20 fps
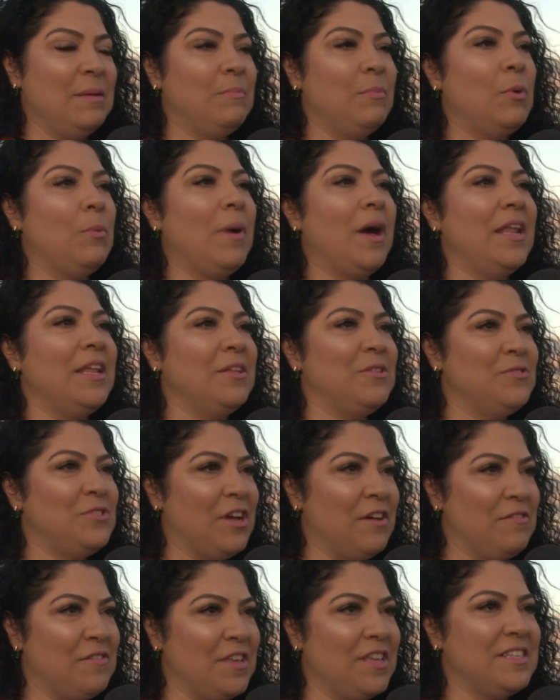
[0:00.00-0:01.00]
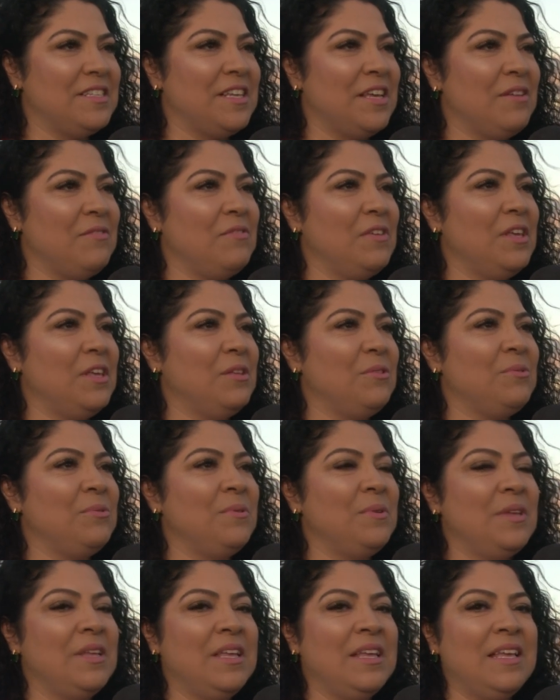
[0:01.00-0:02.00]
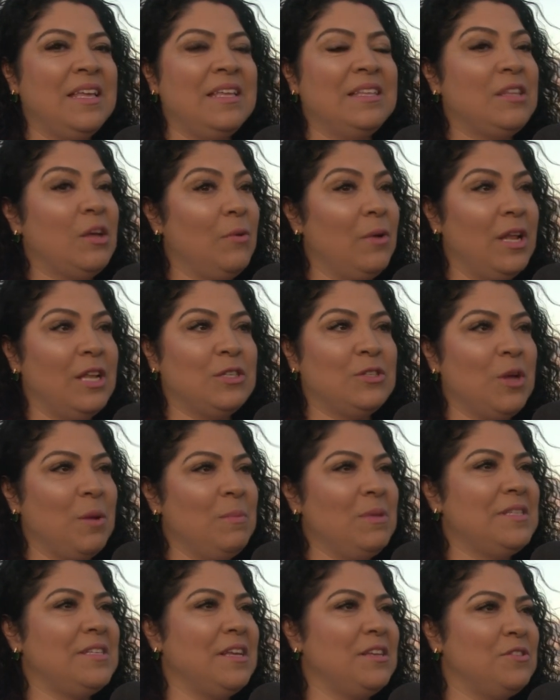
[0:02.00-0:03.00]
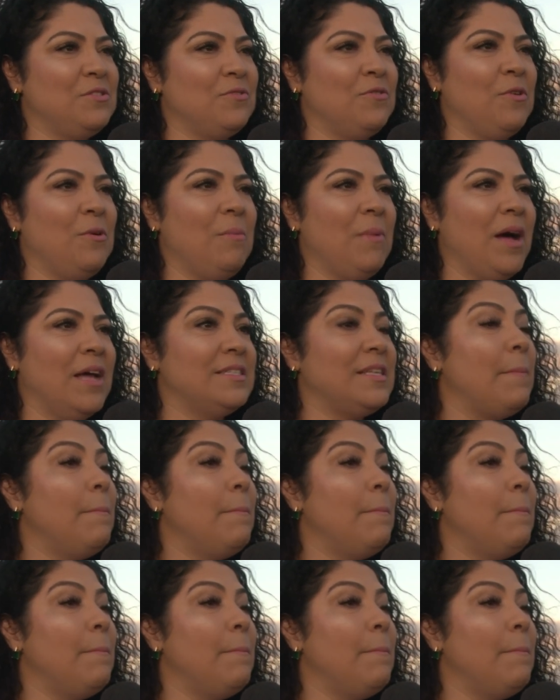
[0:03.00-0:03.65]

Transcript: meu marido já vinha servindo, então ele só tá me incentivou mais.